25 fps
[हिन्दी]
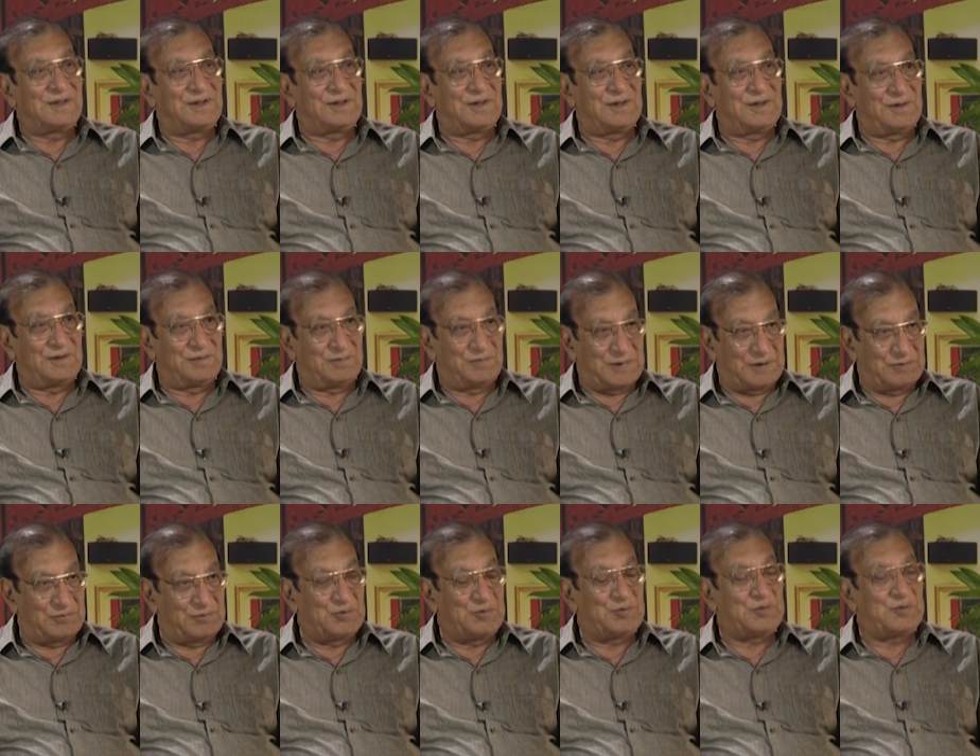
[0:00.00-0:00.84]
कि
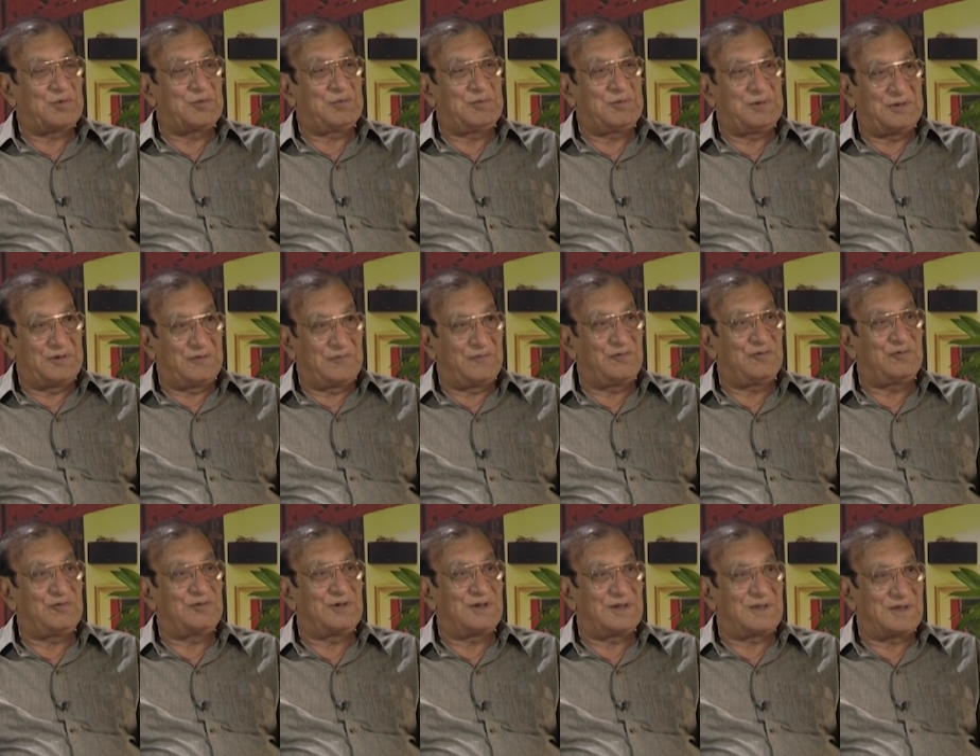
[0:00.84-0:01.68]
महबूब को भी
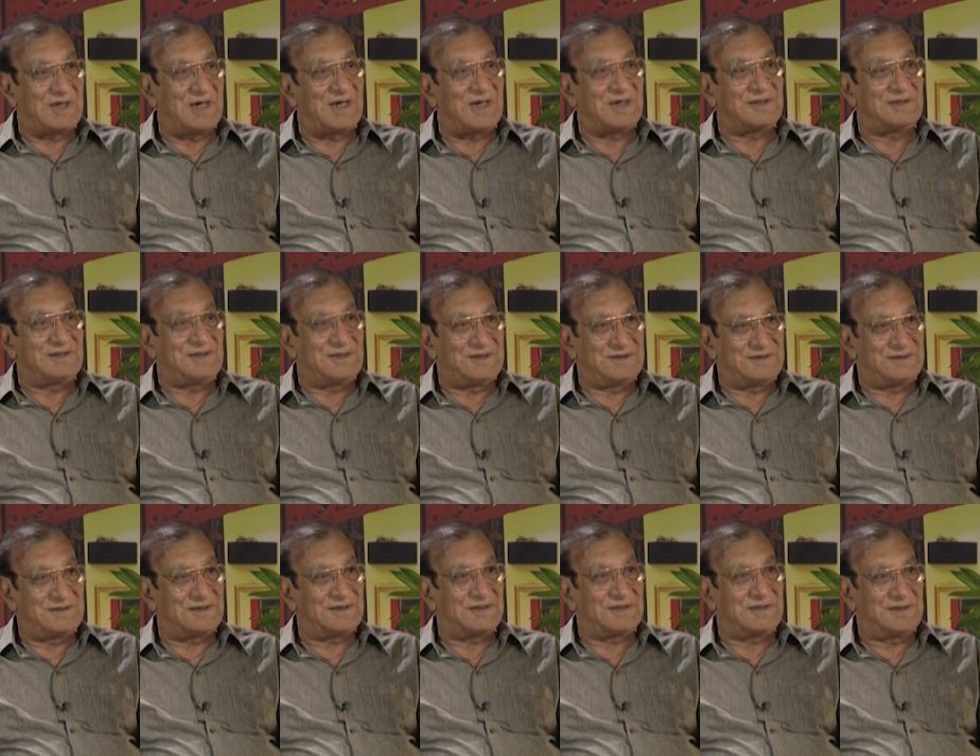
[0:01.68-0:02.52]
रिफ्यूज़ल का हक दे
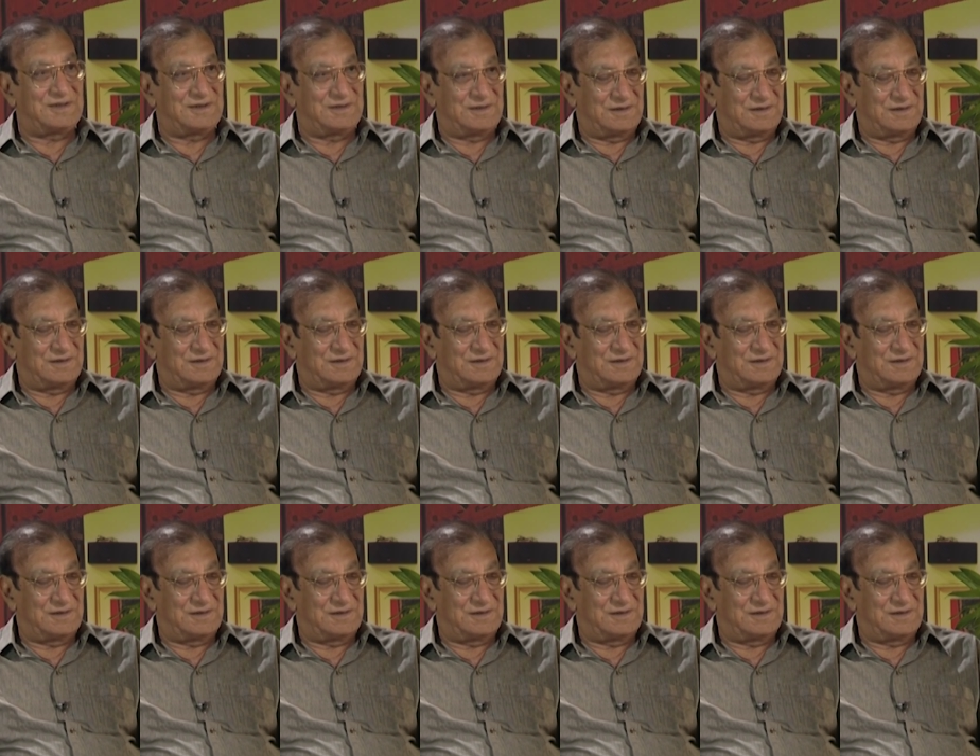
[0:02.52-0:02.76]
सके